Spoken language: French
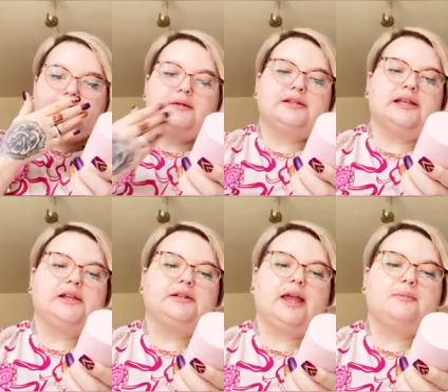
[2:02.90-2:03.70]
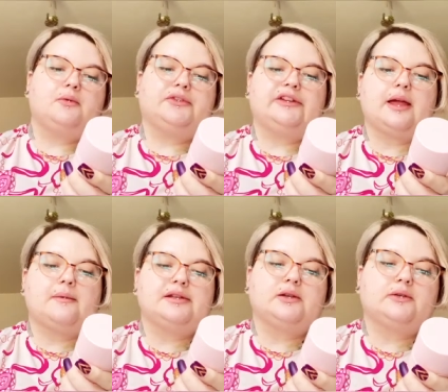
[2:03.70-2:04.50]
Ça sent très bon, c'est un
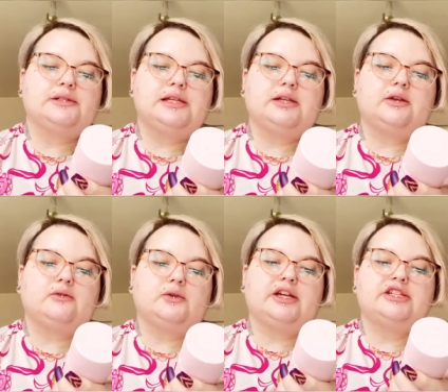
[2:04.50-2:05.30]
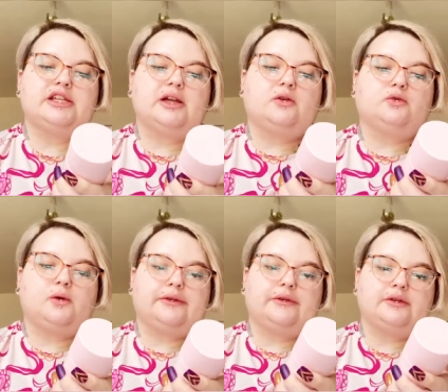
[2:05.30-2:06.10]
masque en stick, euh, donc régénérant
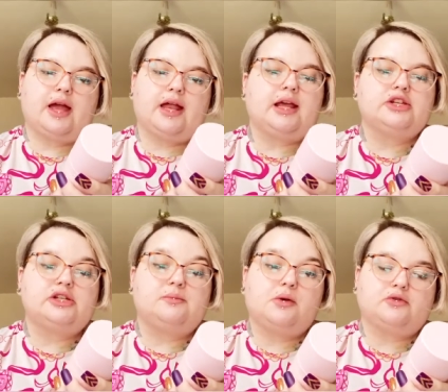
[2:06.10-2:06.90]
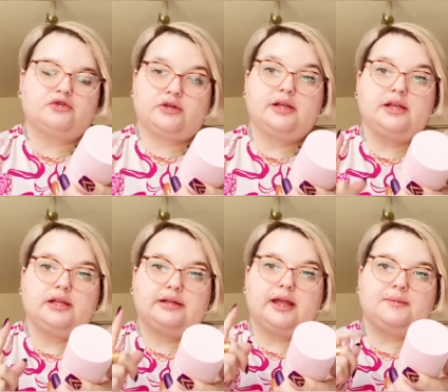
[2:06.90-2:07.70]
3 en 1 à l'argile blanche.
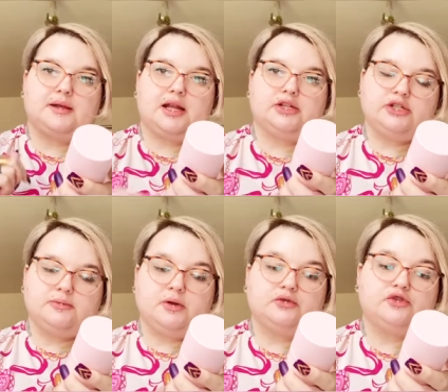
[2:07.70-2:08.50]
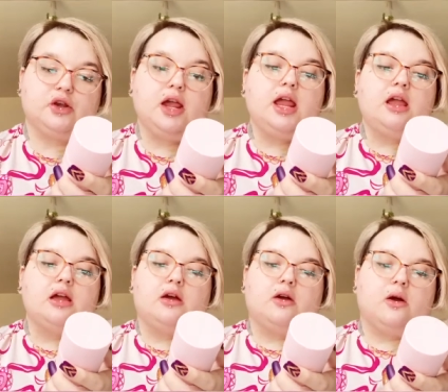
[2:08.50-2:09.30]
Très bien, l'argile blanche.
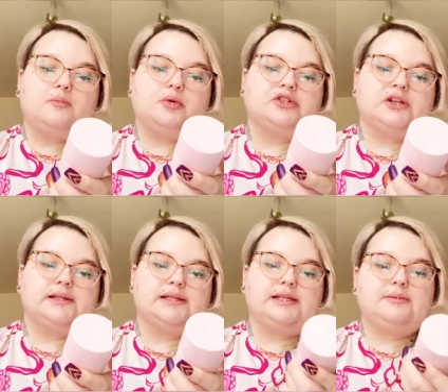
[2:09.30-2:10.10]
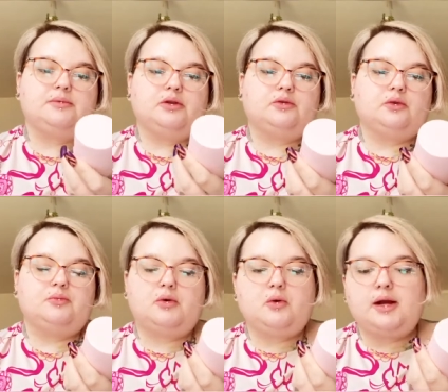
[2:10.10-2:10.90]
peau sensible, donc
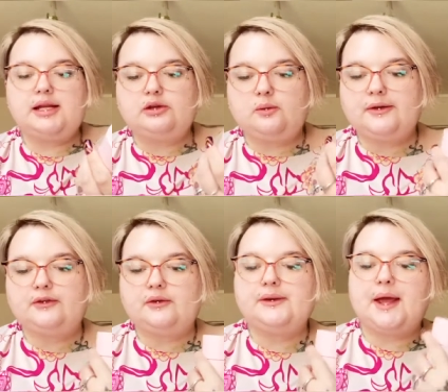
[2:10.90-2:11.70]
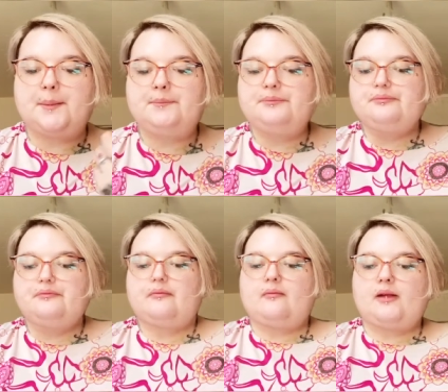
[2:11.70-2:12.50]
pourquoi il est 3 en 1
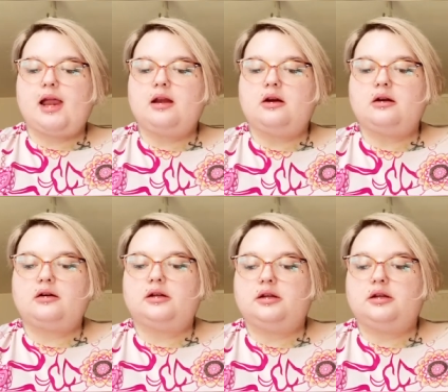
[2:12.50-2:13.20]
Alors,